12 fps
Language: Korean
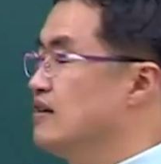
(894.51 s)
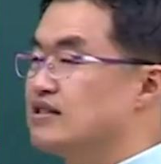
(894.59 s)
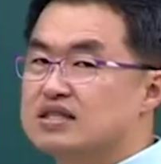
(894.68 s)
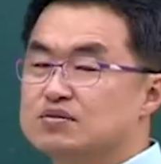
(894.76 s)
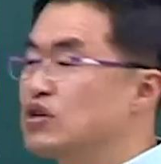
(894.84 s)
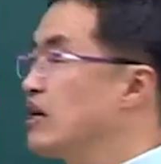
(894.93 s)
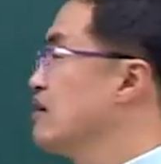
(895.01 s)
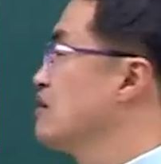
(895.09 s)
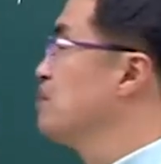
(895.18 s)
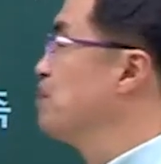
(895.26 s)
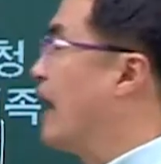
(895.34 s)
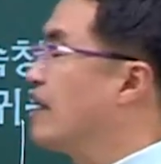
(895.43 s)
신문왕
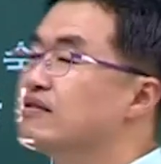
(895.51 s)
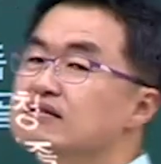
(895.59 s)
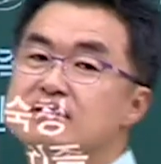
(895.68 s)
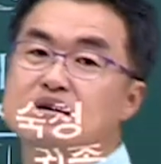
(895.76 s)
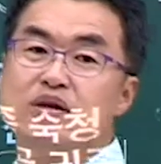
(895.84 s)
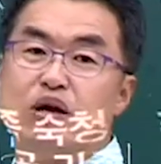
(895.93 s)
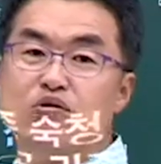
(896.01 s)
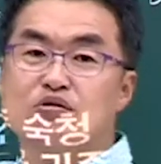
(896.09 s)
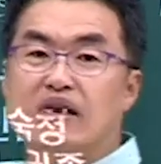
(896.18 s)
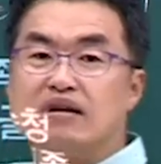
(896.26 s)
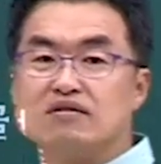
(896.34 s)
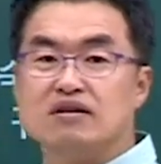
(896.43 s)
이거는 반드시 시험에 나오는
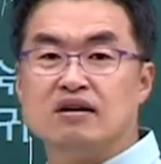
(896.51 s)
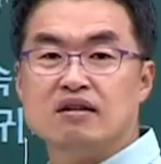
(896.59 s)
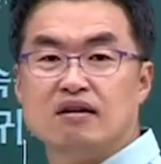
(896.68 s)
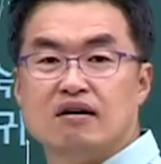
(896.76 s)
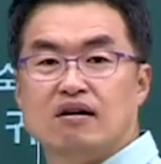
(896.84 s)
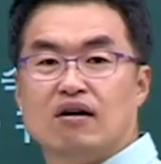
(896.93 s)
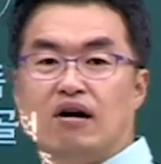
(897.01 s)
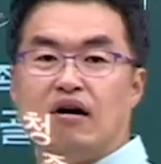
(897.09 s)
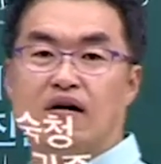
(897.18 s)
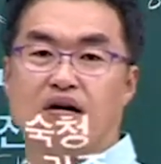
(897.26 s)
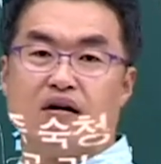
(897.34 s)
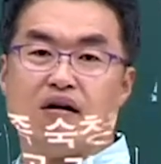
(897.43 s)
거야 이거는.
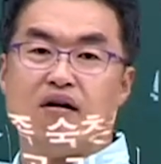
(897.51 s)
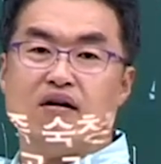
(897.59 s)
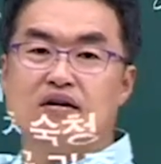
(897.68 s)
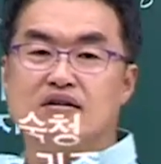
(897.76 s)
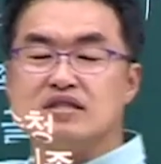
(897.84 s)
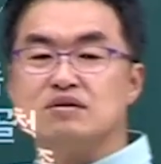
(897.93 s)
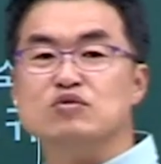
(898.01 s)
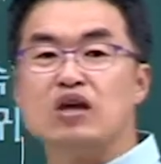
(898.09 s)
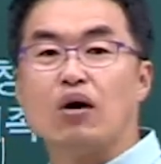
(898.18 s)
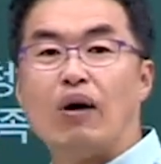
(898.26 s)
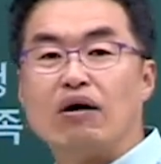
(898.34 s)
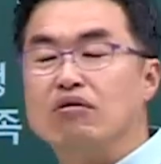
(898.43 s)

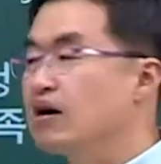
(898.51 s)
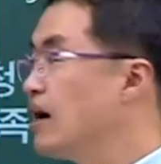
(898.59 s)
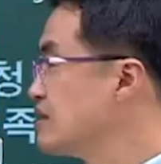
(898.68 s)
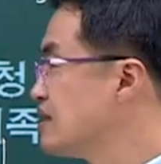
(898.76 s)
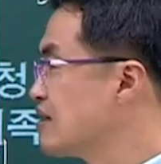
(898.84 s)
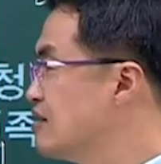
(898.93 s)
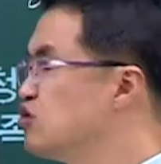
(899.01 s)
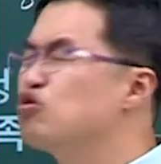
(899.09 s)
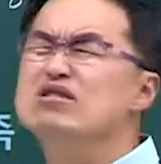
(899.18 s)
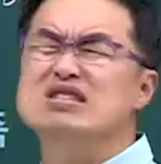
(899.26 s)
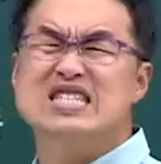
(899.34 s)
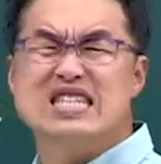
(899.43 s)
어신문왕의 왕권과 같이 그
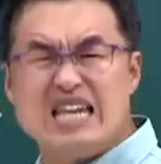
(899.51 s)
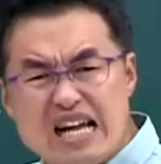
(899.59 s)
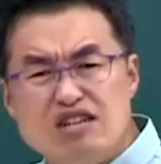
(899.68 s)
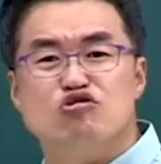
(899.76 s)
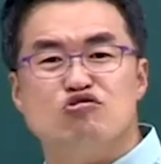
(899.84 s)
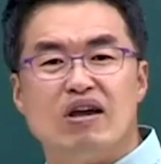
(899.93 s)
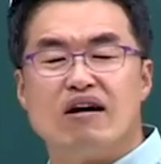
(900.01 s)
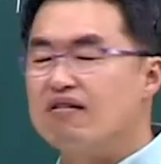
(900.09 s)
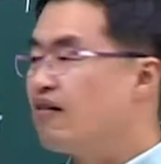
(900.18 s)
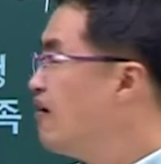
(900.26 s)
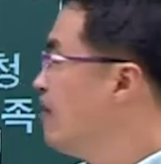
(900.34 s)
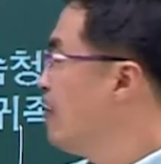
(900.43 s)
중에서 제일 중요한
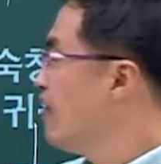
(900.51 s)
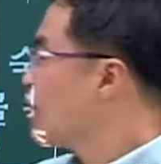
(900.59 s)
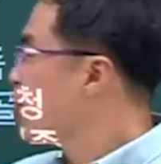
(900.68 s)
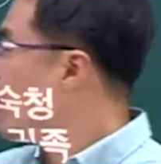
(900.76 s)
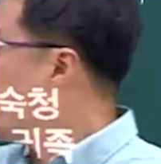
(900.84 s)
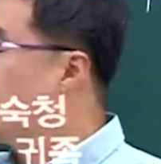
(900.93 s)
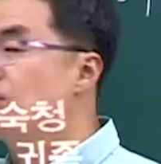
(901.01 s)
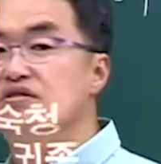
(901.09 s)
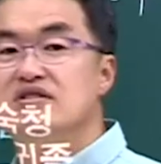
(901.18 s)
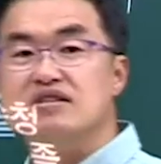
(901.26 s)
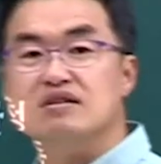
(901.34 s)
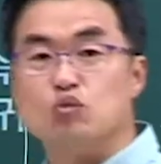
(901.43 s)
거
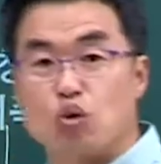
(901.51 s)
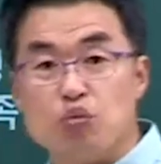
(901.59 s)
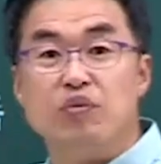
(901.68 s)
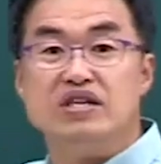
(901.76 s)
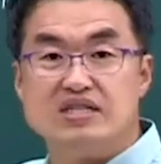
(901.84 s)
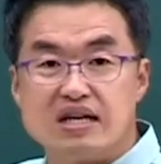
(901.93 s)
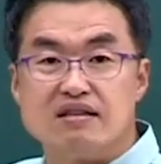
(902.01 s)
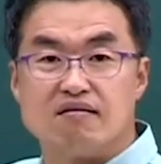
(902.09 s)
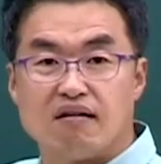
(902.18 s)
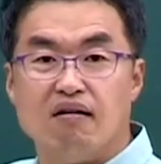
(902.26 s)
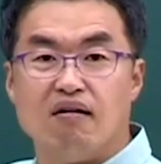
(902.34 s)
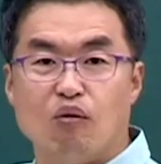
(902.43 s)
관료전 지금 노고폐지라는
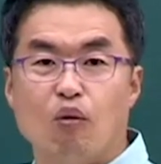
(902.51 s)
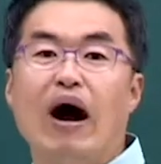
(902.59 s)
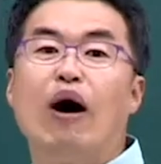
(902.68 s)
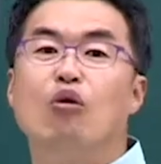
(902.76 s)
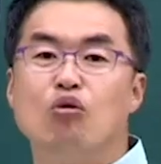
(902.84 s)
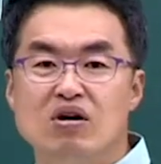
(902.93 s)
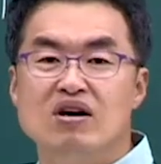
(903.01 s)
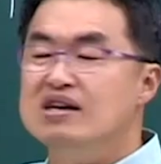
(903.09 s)
거. 와우.